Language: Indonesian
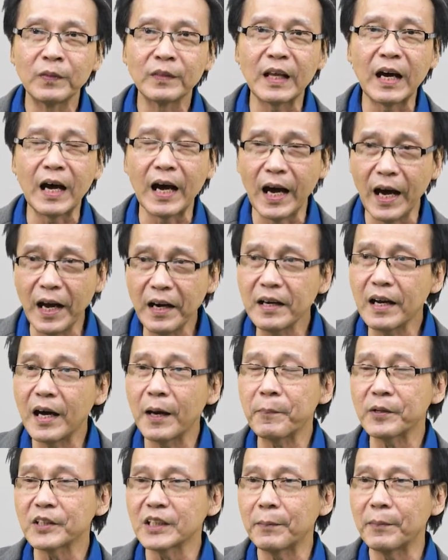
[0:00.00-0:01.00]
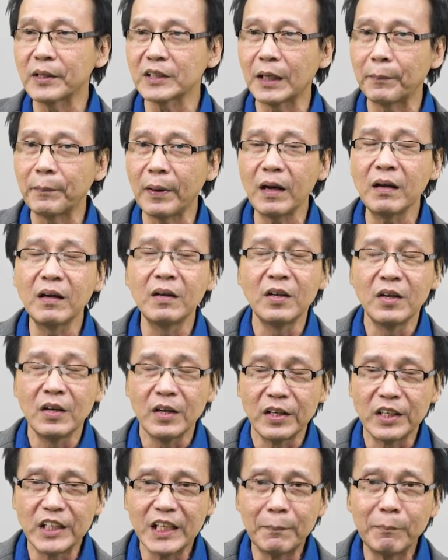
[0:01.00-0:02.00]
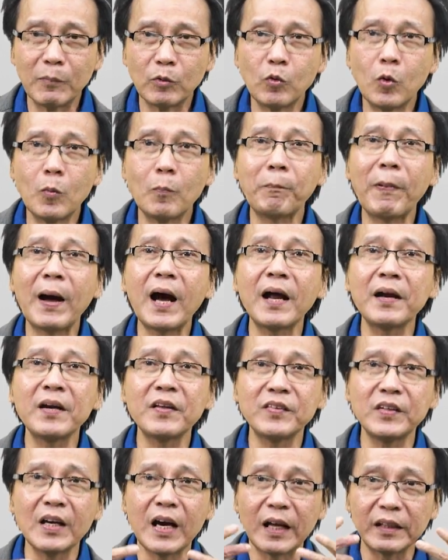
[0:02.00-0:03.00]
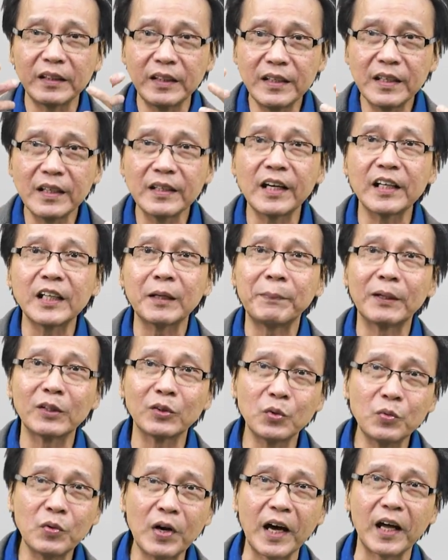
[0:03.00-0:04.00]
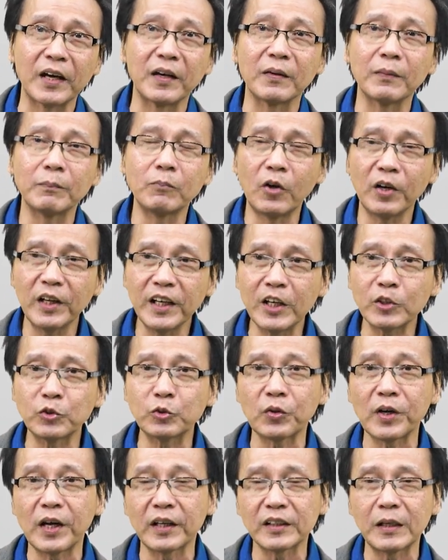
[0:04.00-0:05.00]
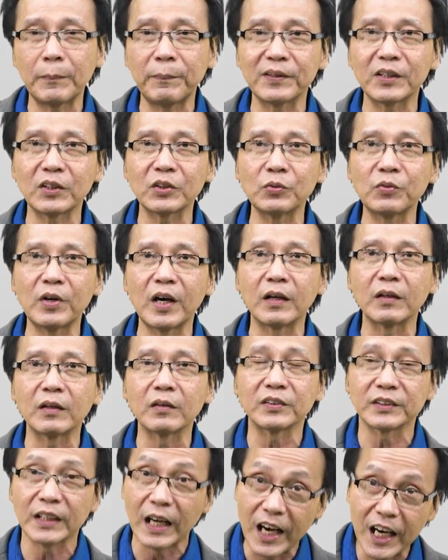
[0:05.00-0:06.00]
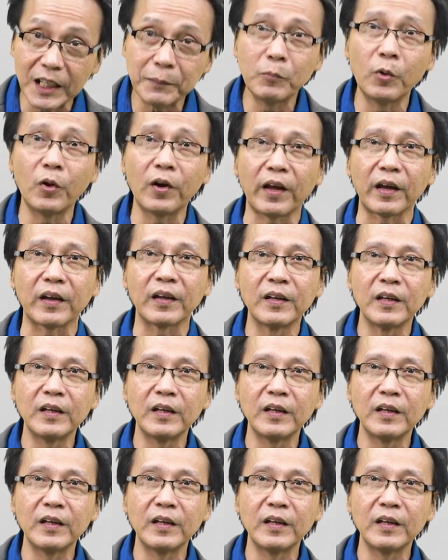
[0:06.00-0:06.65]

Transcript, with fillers: Nah, Hana pertama-tama dia menumpahkan isi hatinya di hadapan Tuhan. Boleh gak curhat kepada Tuhan? Sangat boleh.